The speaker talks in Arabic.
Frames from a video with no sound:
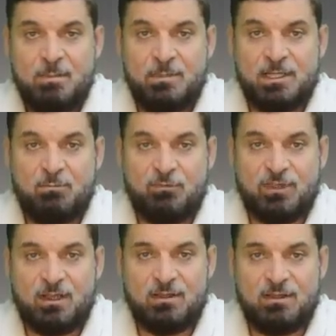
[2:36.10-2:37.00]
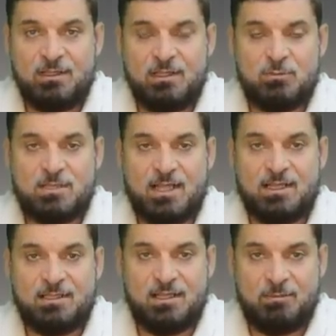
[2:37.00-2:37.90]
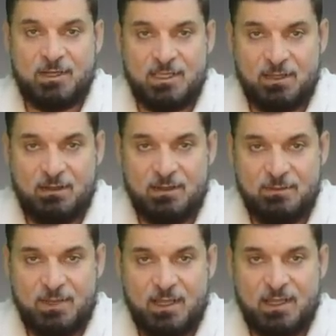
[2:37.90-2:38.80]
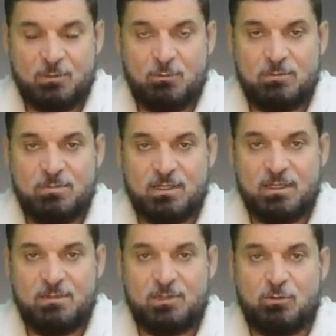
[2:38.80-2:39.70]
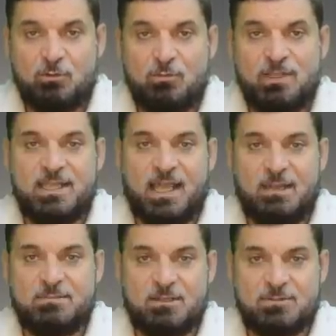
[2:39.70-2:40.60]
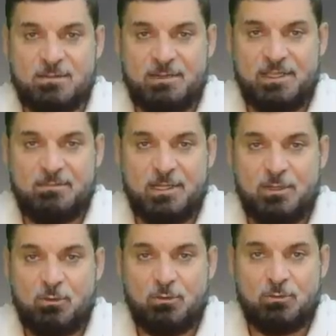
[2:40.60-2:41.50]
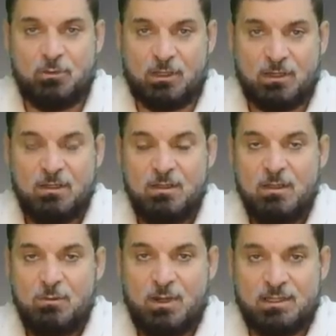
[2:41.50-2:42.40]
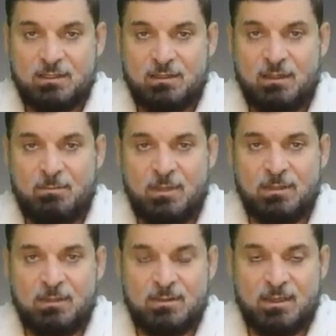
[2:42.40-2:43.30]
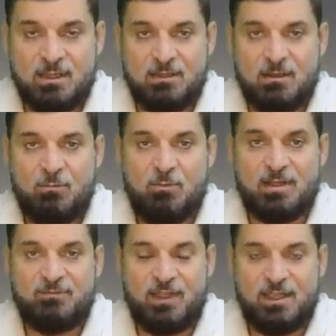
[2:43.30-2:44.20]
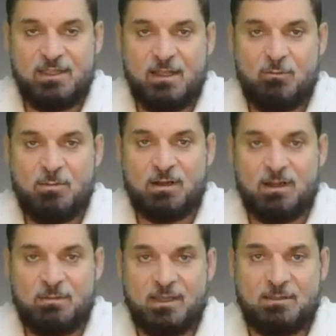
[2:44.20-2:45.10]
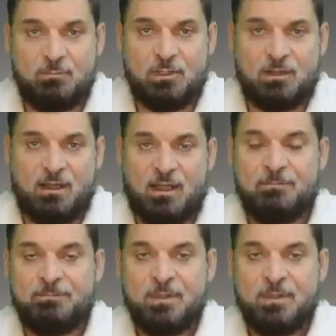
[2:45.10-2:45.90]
من المفترض ان المساعدات الامريكيه القادمه هتكون بقيمه 375 مليون دولار وهتتضمن ذخيره ومدفعيه ومركبات مدرعه